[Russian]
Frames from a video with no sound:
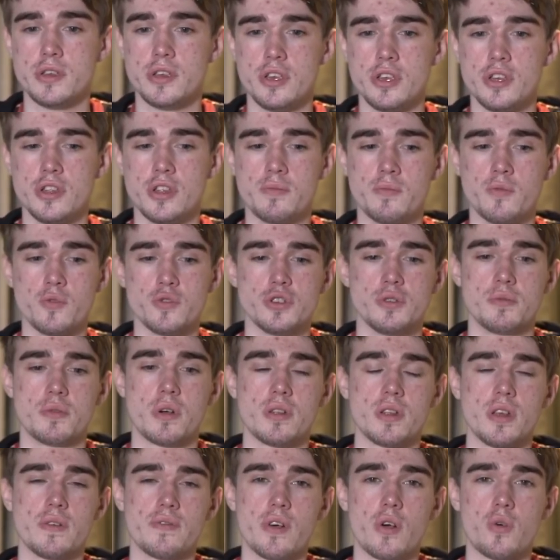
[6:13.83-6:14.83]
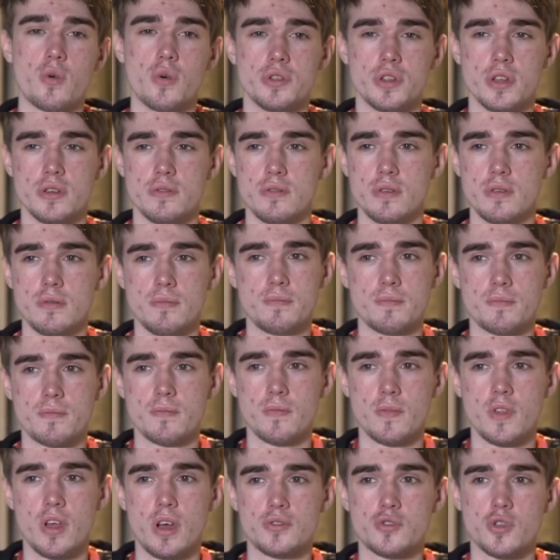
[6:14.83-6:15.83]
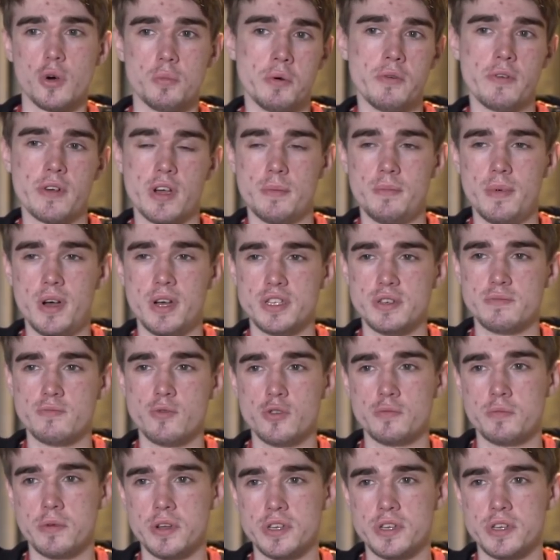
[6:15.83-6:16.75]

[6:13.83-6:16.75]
И, допустим, когда в какой-то топовой команде будет